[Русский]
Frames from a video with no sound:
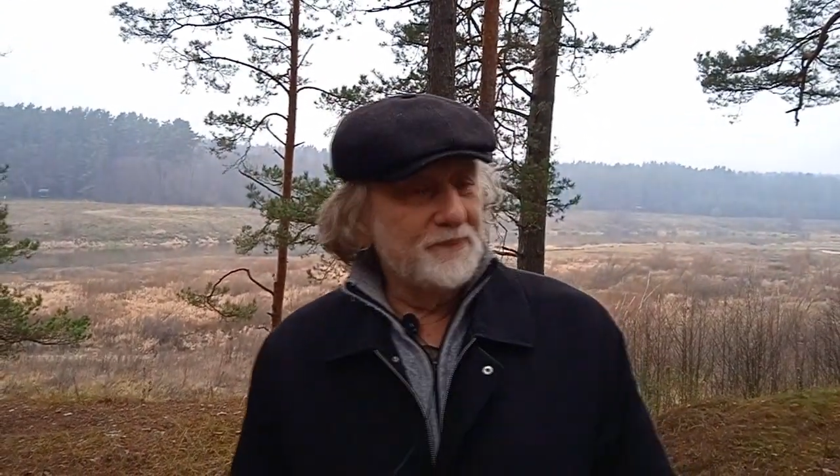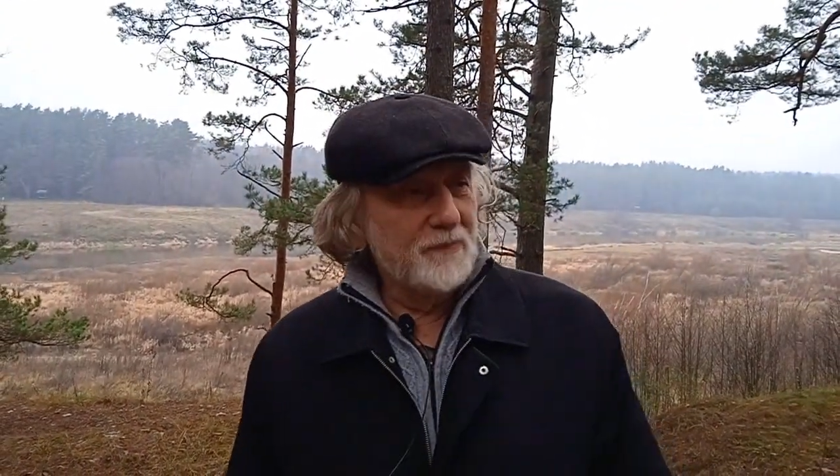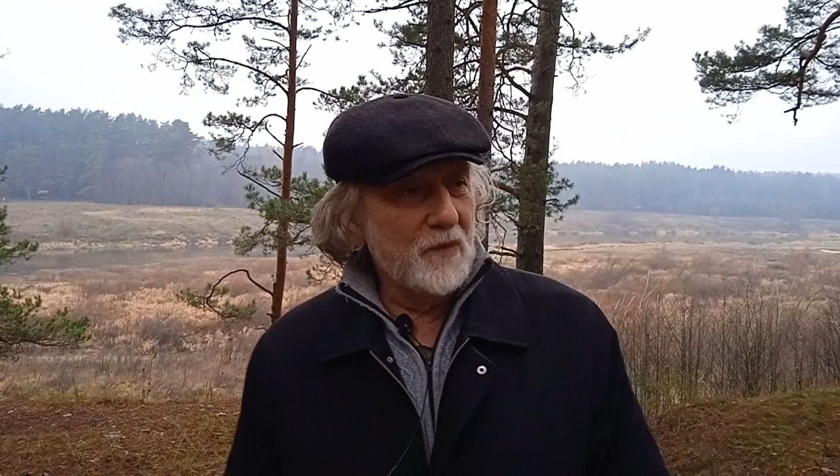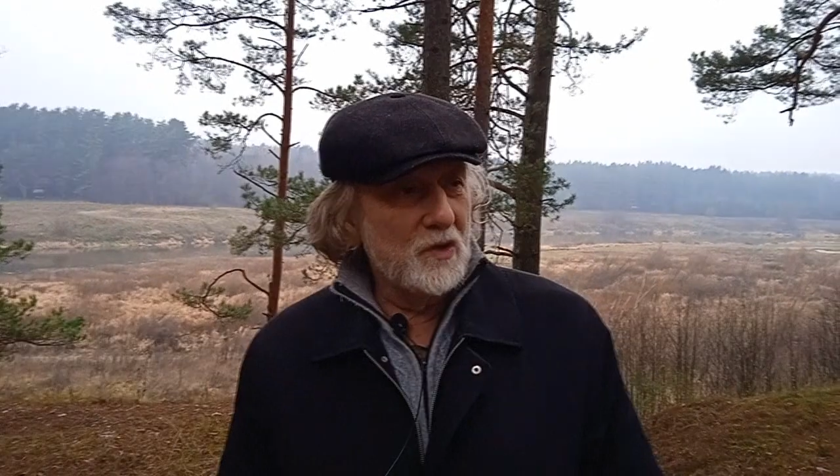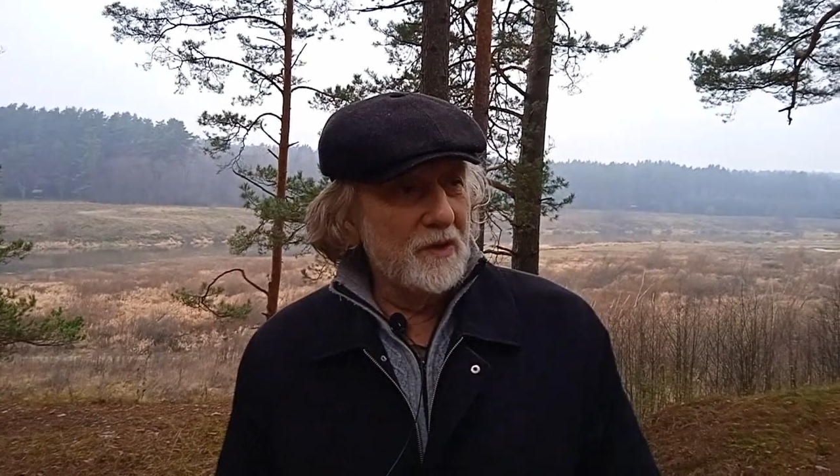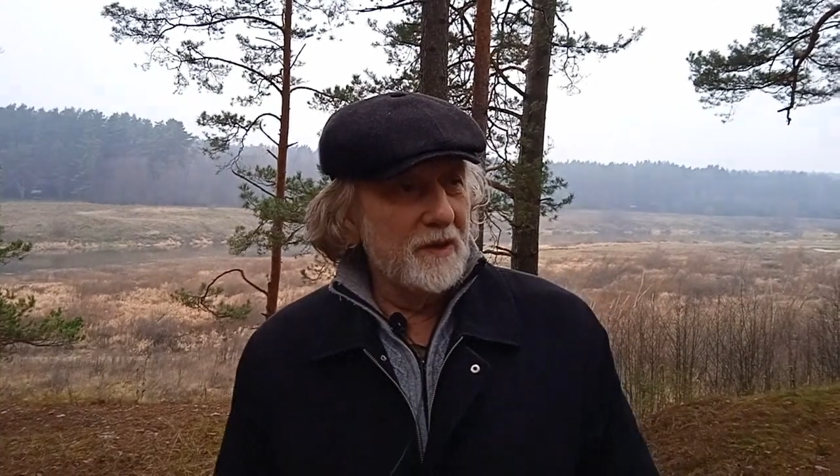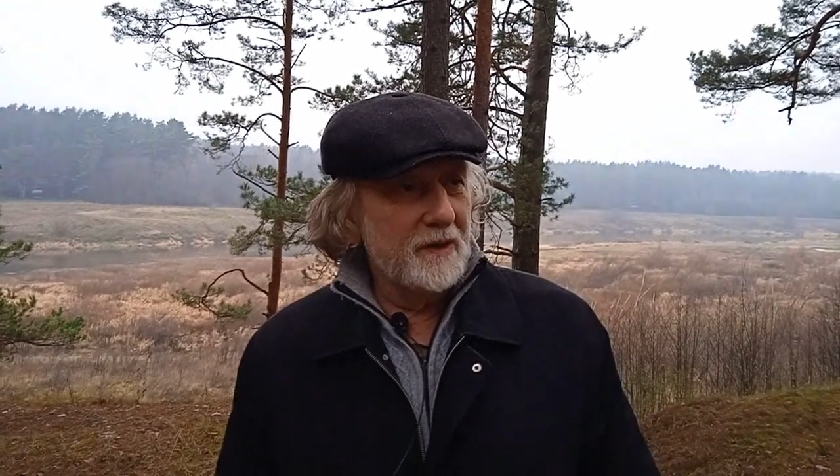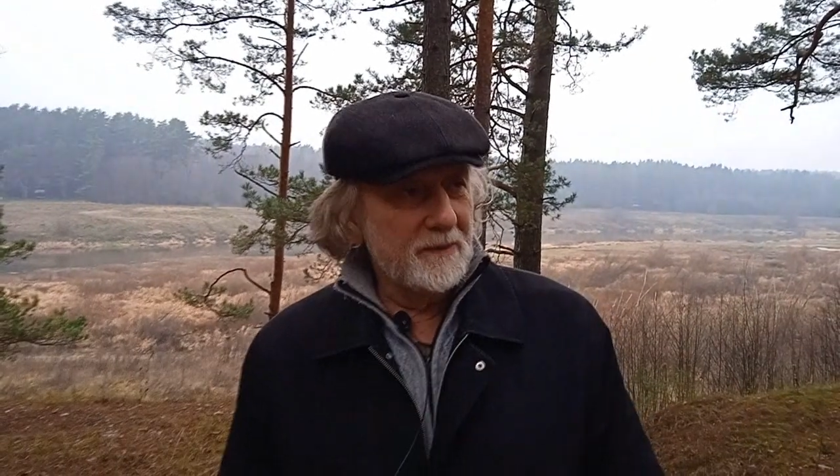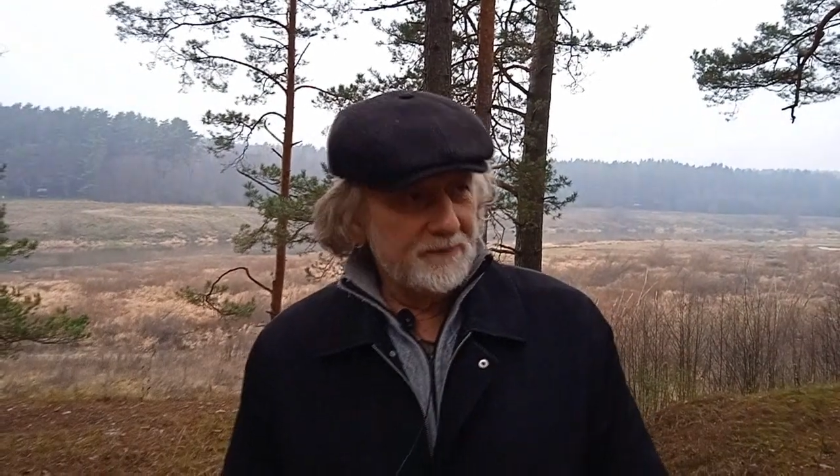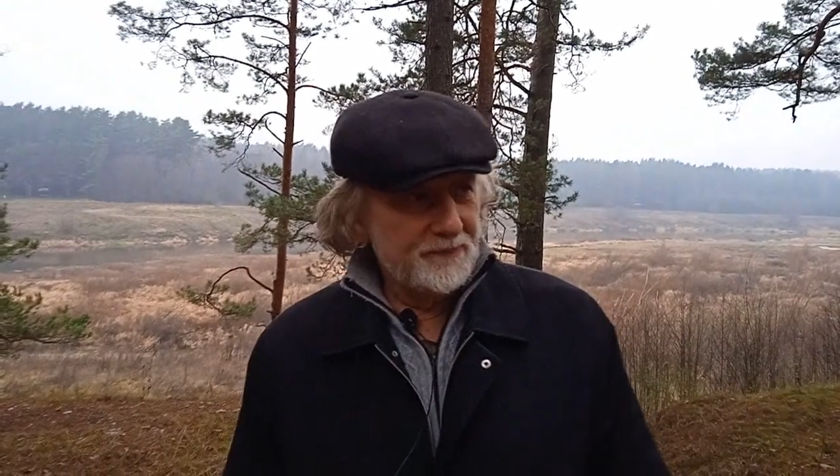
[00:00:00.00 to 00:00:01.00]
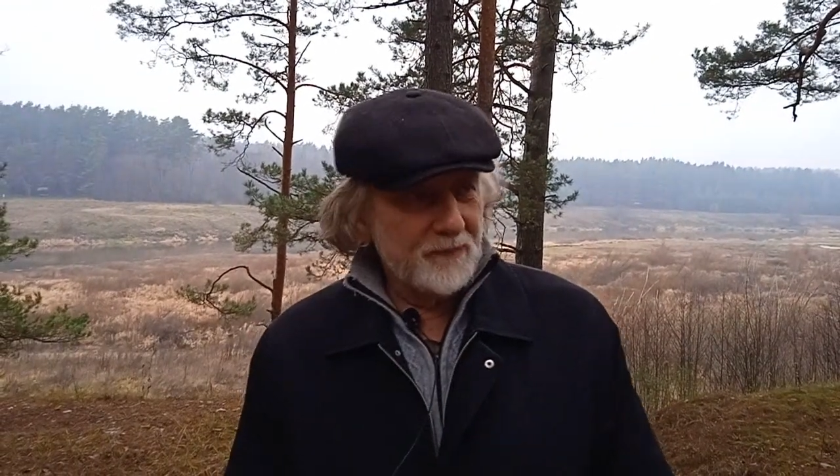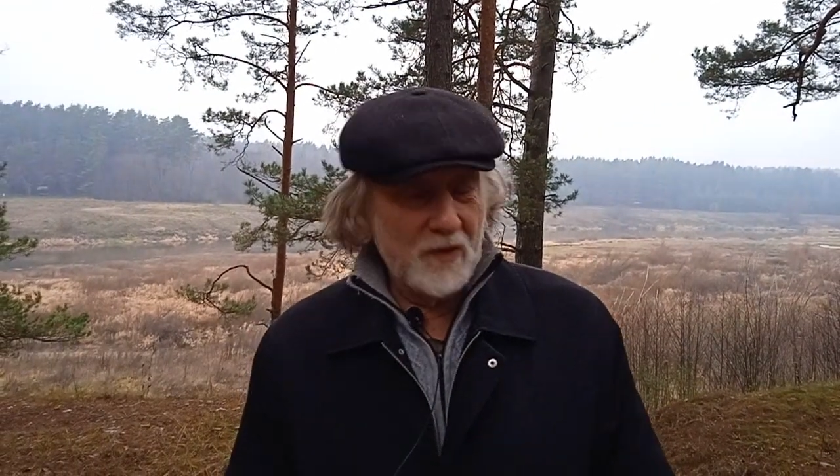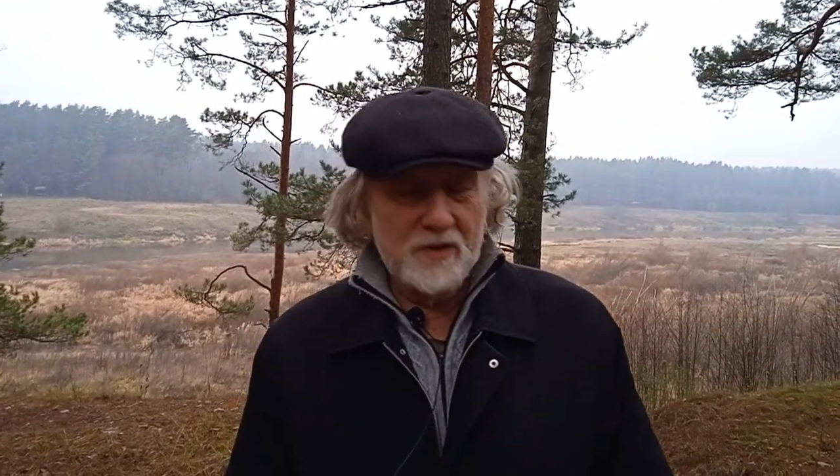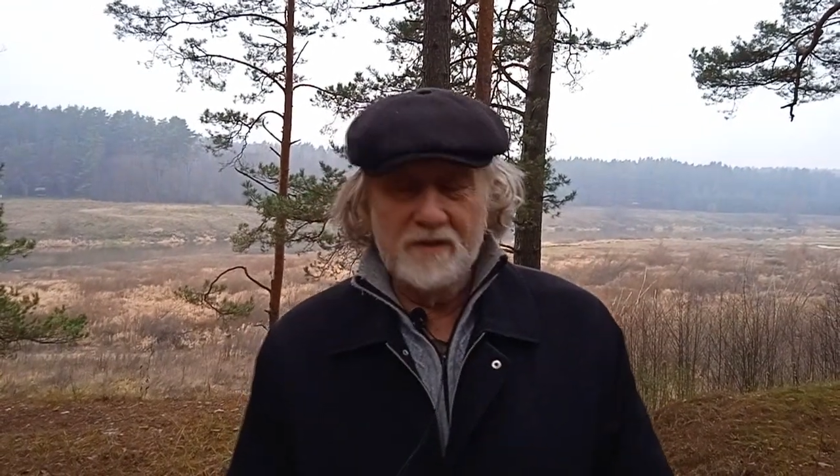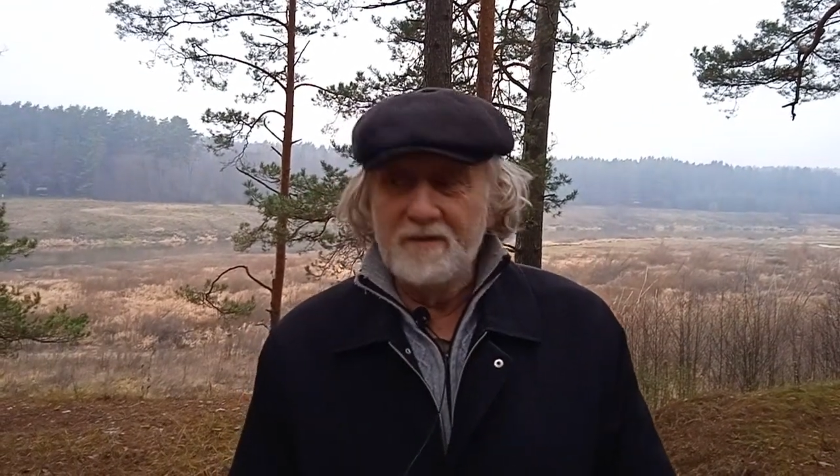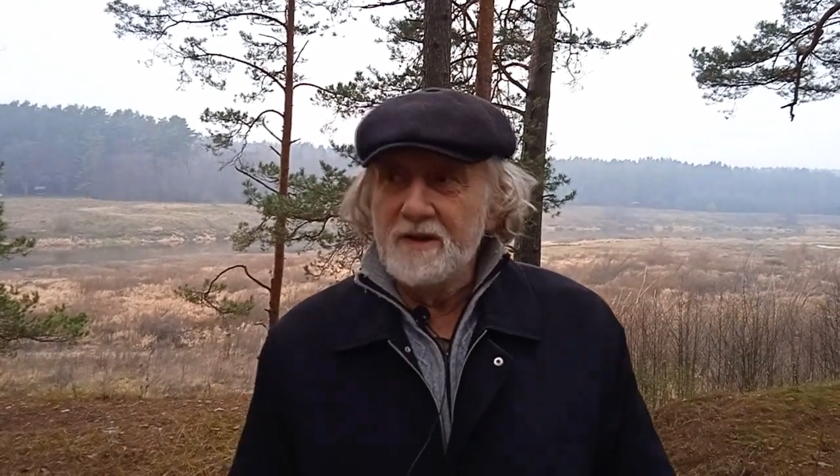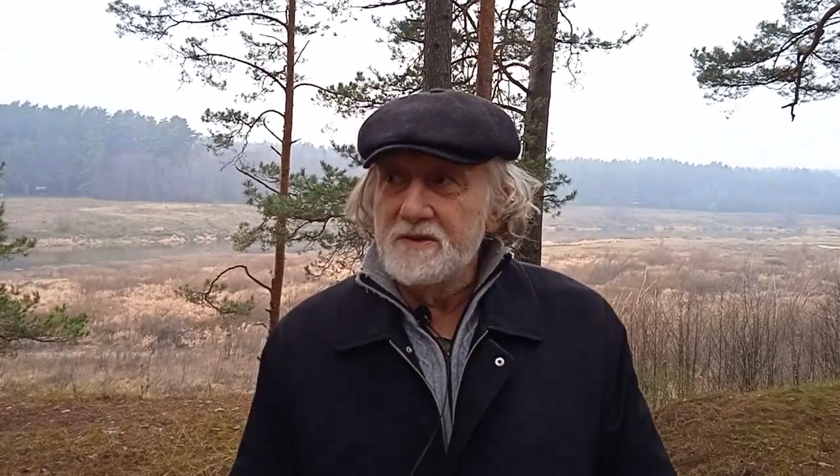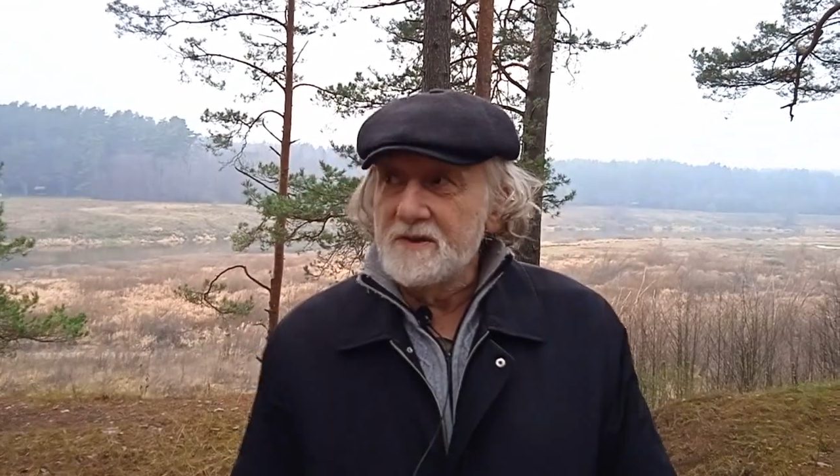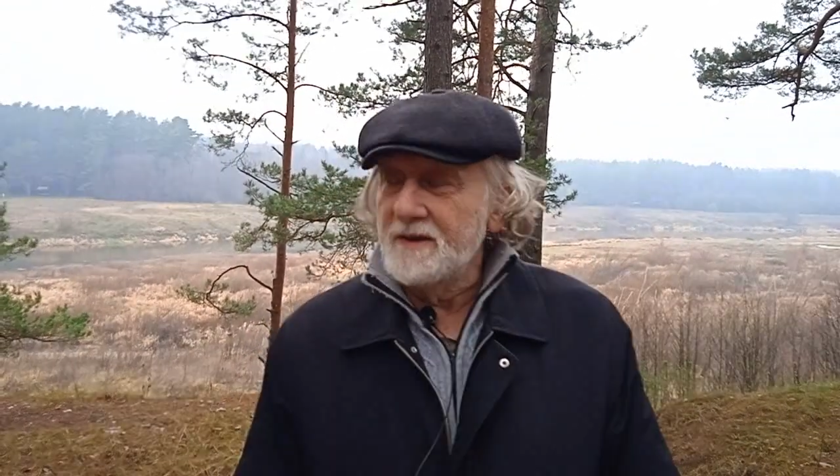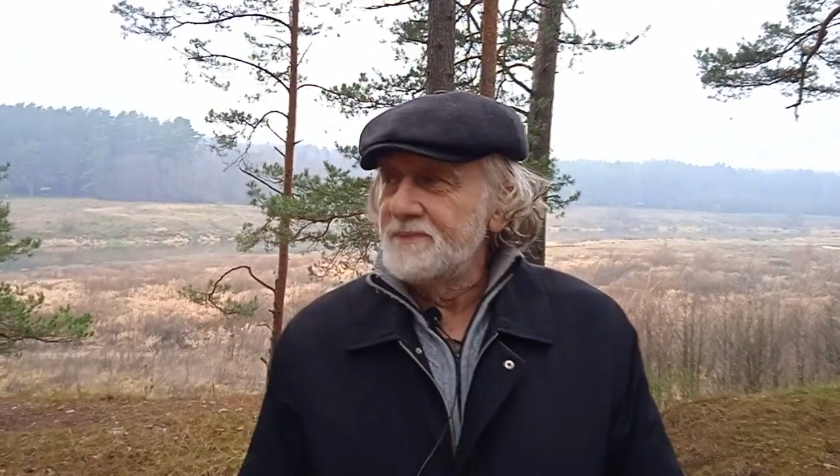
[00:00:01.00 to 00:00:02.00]
начинает
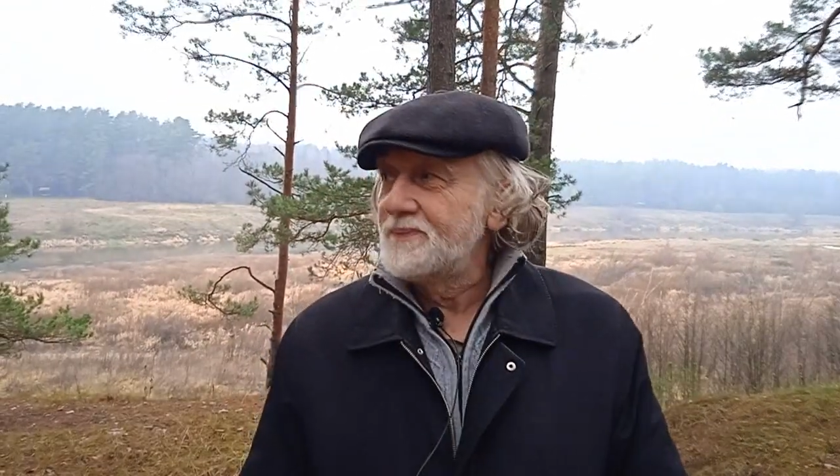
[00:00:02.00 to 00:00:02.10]
шевелиться,